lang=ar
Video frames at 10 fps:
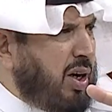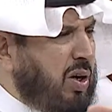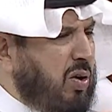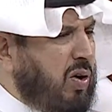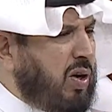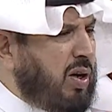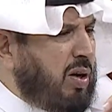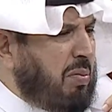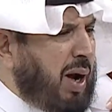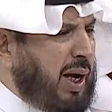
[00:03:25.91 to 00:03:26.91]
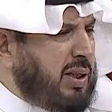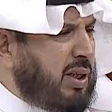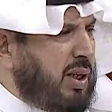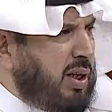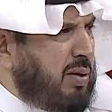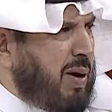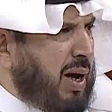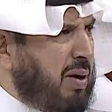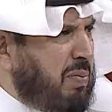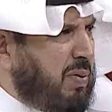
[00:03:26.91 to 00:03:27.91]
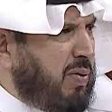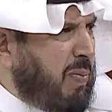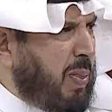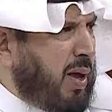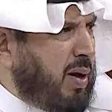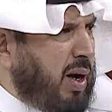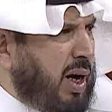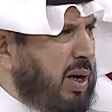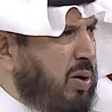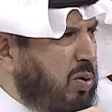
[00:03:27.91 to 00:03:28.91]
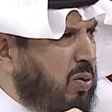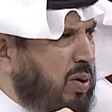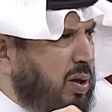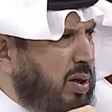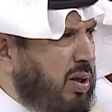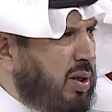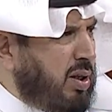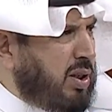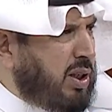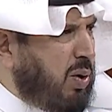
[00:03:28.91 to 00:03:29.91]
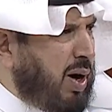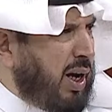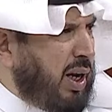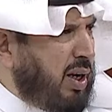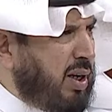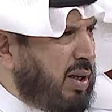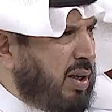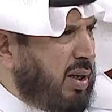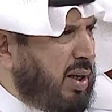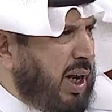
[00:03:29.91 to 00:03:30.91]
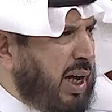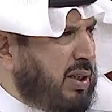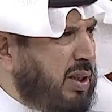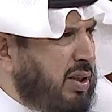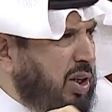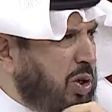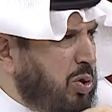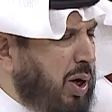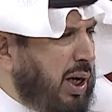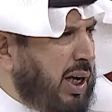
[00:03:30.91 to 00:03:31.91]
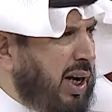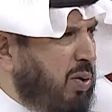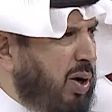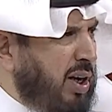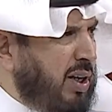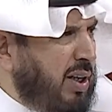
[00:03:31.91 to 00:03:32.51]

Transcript: أنه بعد المغرب قللوا السوائل لا تحرصون على القهوة